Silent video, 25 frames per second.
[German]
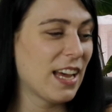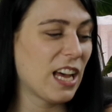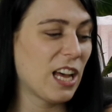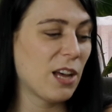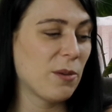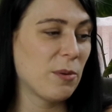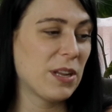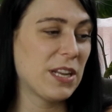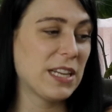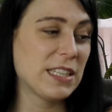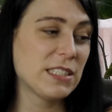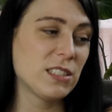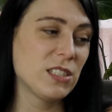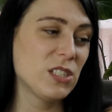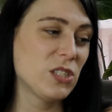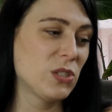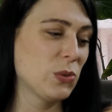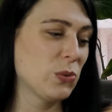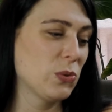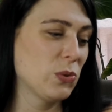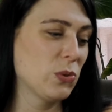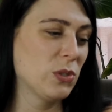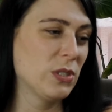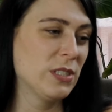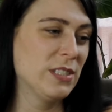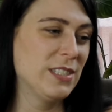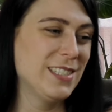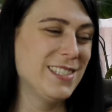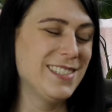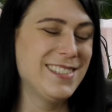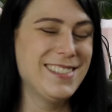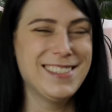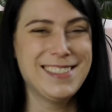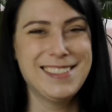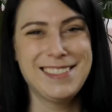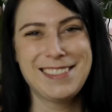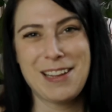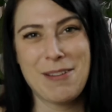Aber das ist so
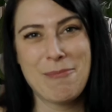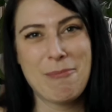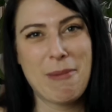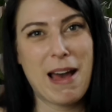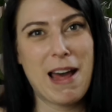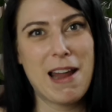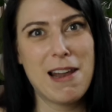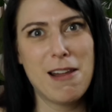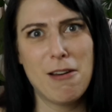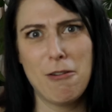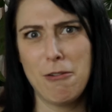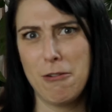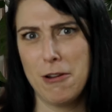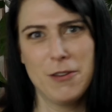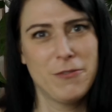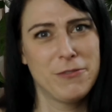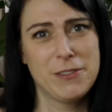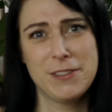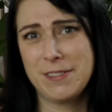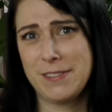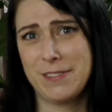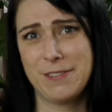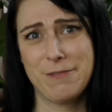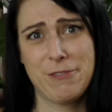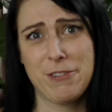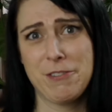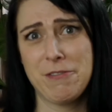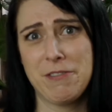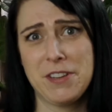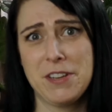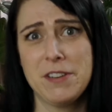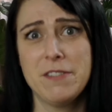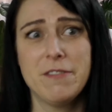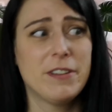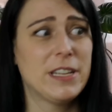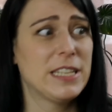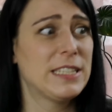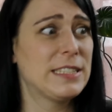die, die ich am allerhäufigsten
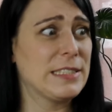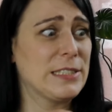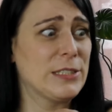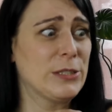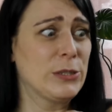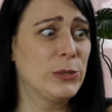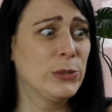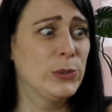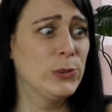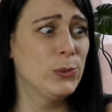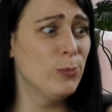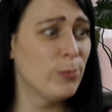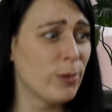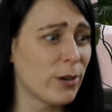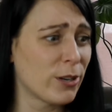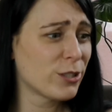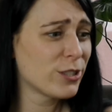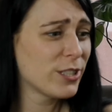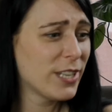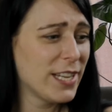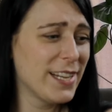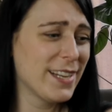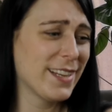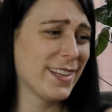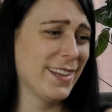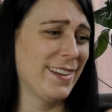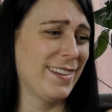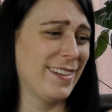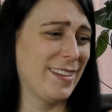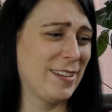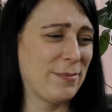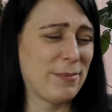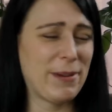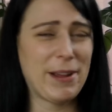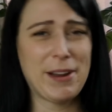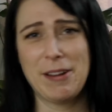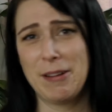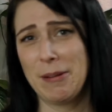verwende, weil es super schnell geht.
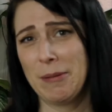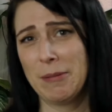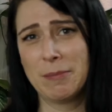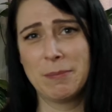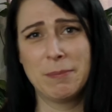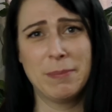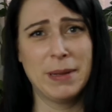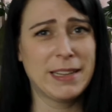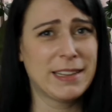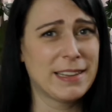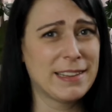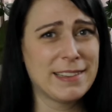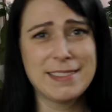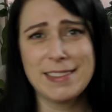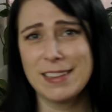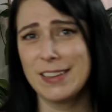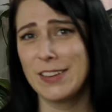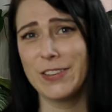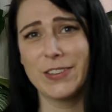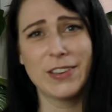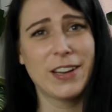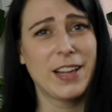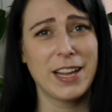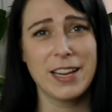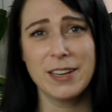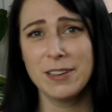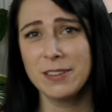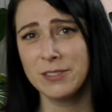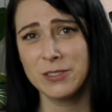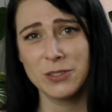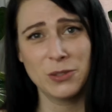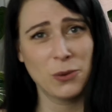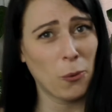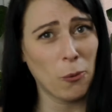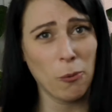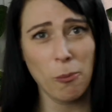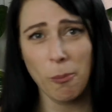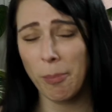Ich meine, Becher
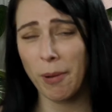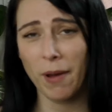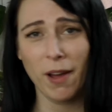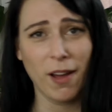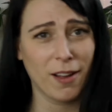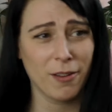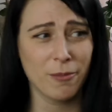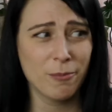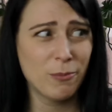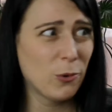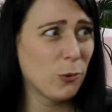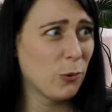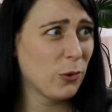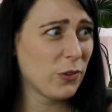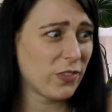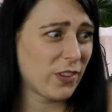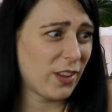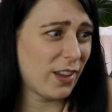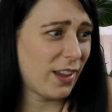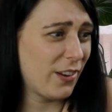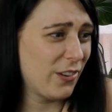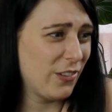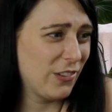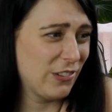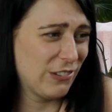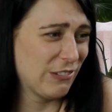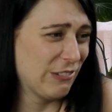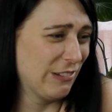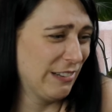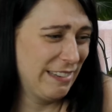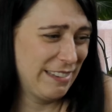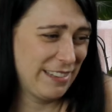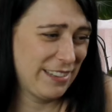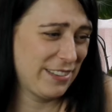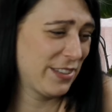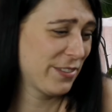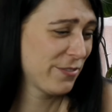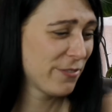zerschneiden, drum packen, Moos rein
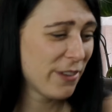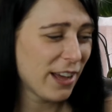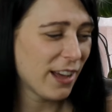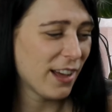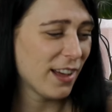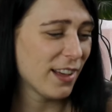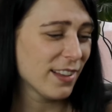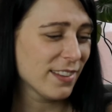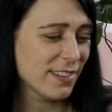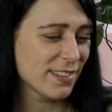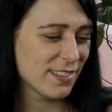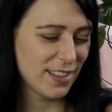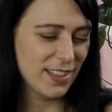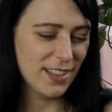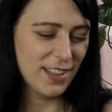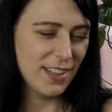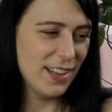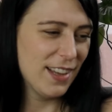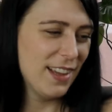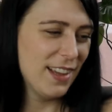und das war's.